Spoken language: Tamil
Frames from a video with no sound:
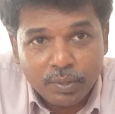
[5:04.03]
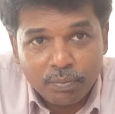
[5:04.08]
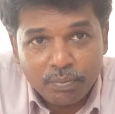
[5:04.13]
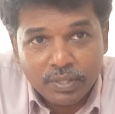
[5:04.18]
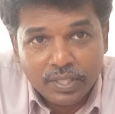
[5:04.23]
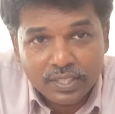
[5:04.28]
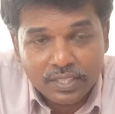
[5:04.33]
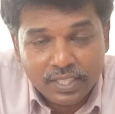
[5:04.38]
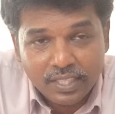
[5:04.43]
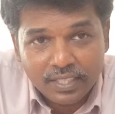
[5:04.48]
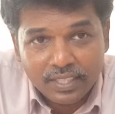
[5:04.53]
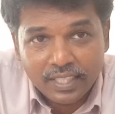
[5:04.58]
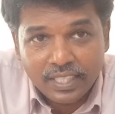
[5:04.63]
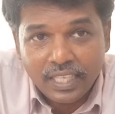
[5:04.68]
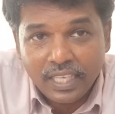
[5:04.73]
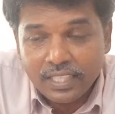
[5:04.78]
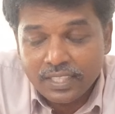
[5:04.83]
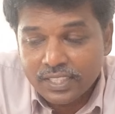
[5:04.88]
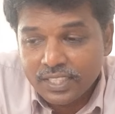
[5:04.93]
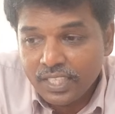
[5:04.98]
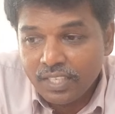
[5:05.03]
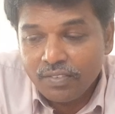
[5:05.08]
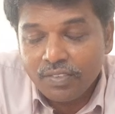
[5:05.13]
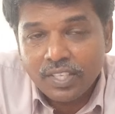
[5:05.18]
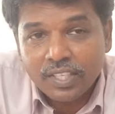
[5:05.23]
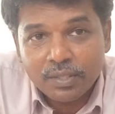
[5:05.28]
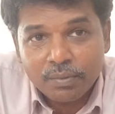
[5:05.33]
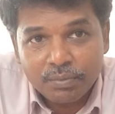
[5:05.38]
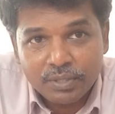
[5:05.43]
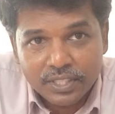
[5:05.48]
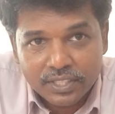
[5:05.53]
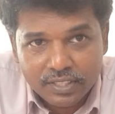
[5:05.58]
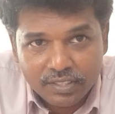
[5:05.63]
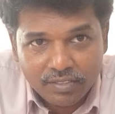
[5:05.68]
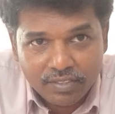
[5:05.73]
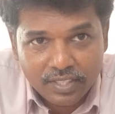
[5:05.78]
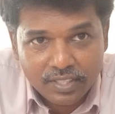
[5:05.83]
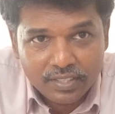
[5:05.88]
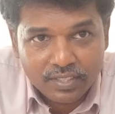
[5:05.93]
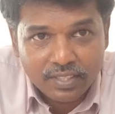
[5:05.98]
பிடிப்பாங்க அங்கே யார் செல்வாக்கு
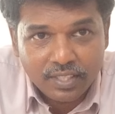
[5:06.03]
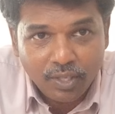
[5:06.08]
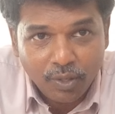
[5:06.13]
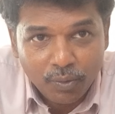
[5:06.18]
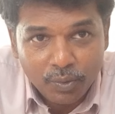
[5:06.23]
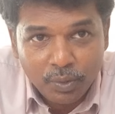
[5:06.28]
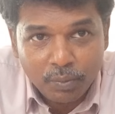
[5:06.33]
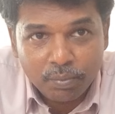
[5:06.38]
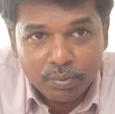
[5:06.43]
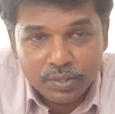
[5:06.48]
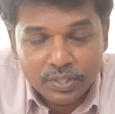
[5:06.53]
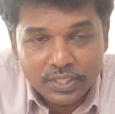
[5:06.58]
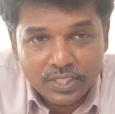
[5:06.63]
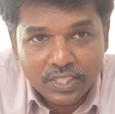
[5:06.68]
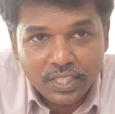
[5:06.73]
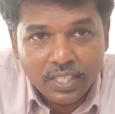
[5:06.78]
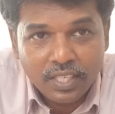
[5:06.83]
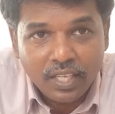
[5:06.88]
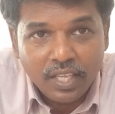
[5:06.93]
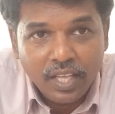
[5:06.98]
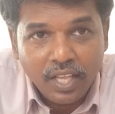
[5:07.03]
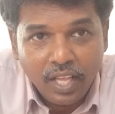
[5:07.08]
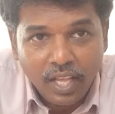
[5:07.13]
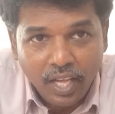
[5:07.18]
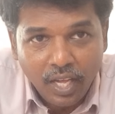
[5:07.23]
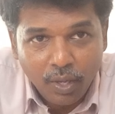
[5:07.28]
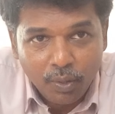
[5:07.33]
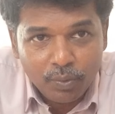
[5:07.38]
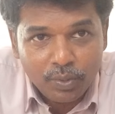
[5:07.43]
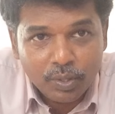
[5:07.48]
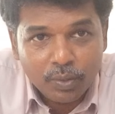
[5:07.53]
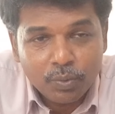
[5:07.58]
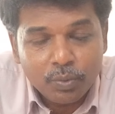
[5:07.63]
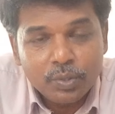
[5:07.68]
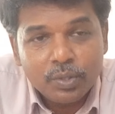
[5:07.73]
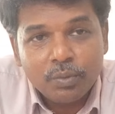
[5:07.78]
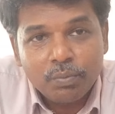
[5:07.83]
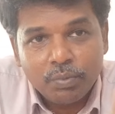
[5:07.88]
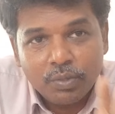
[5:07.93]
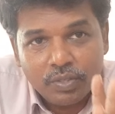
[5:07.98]
மிகுந்தவர் அவரை பிடிச்சி அவரை
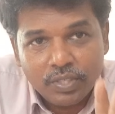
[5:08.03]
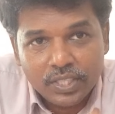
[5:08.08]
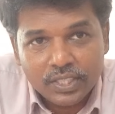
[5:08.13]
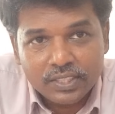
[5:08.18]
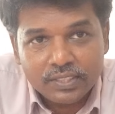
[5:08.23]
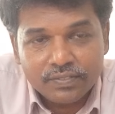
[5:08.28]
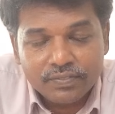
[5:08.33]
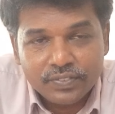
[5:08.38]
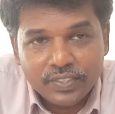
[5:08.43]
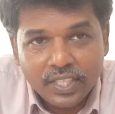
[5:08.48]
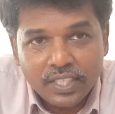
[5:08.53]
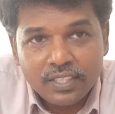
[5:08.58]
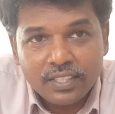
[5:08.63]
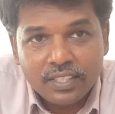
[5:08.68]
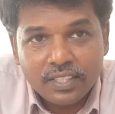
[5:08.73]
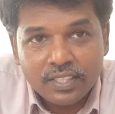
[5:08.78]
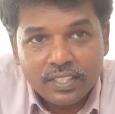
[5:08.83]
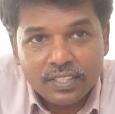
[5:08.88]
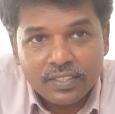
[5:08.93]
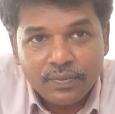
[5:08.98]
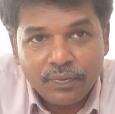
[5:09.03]
கூட்டுன்னு போவாங்க எதுக்கு